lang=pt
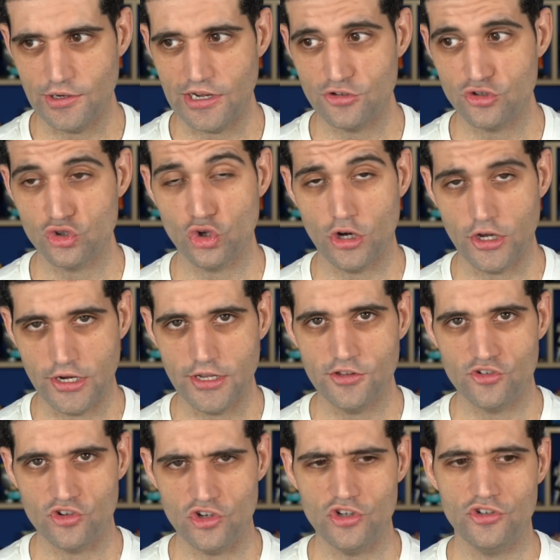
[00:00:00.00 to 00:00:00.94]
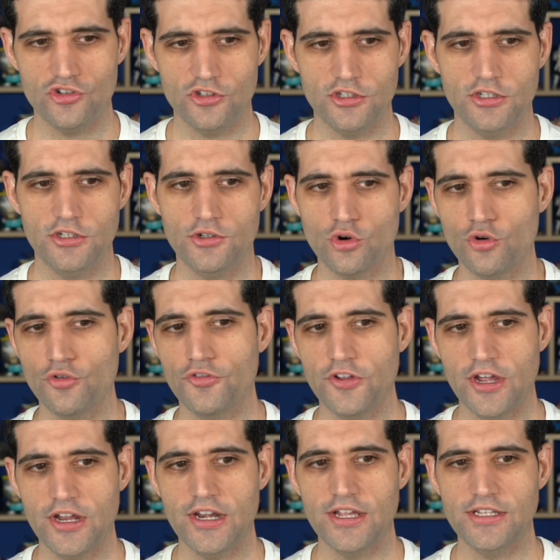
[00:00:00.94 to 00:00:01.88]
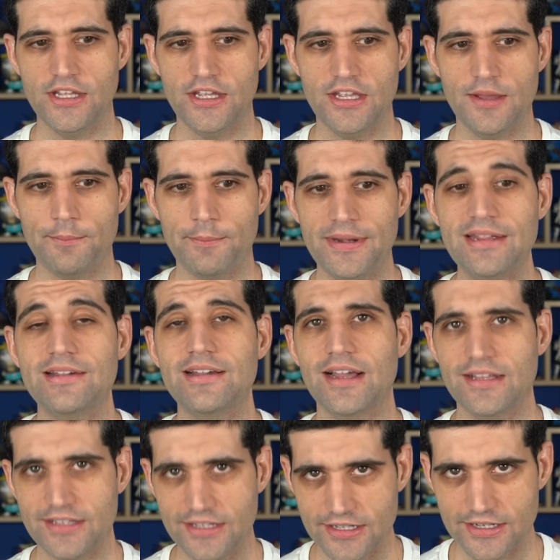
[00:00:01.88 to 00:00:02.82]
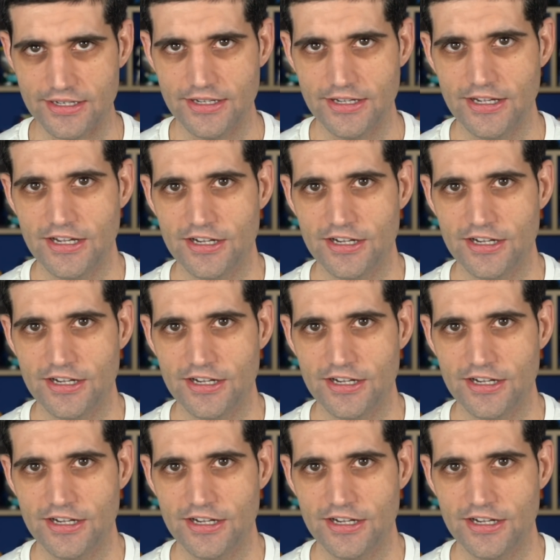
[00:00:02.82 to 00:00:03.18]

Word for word: a história diz e confiar na EA é brincadeira.